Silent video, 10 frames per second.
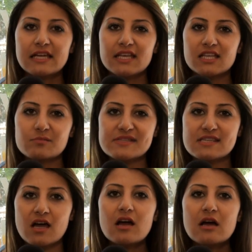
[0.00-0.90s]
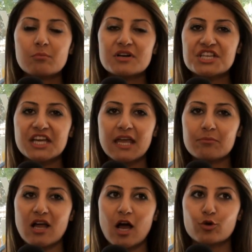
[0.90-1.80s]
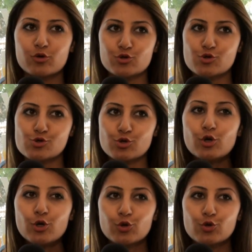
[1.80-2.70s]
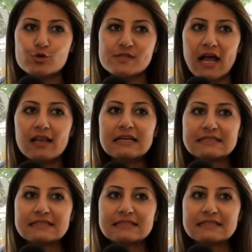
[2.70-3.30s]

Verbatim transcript: Yanımızda Başak Emlak'ın kurucusu Gürsel